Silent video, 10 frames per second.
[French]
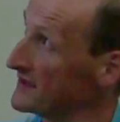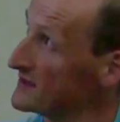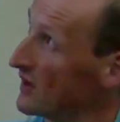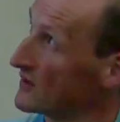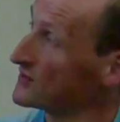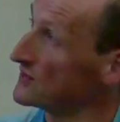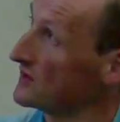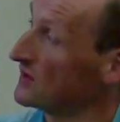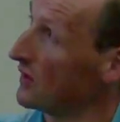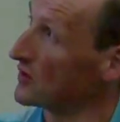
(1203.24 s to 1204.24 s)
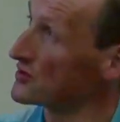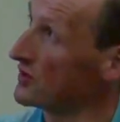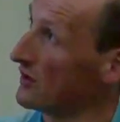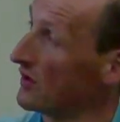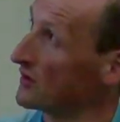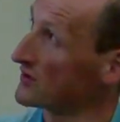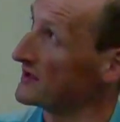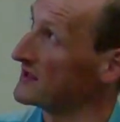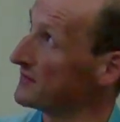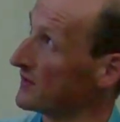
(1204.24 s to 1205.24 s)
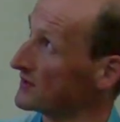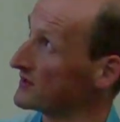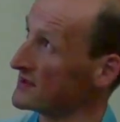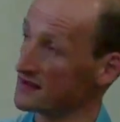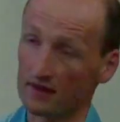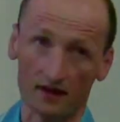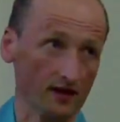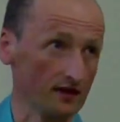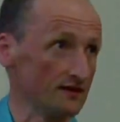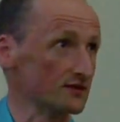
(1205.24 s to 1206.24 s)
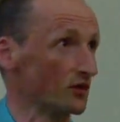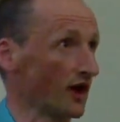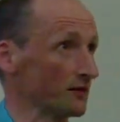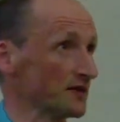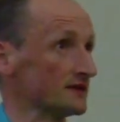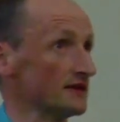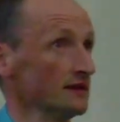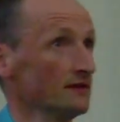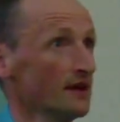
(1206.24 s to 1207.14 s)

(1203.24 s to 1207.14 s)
distances en champ entre les différents euh, histogrammes ici,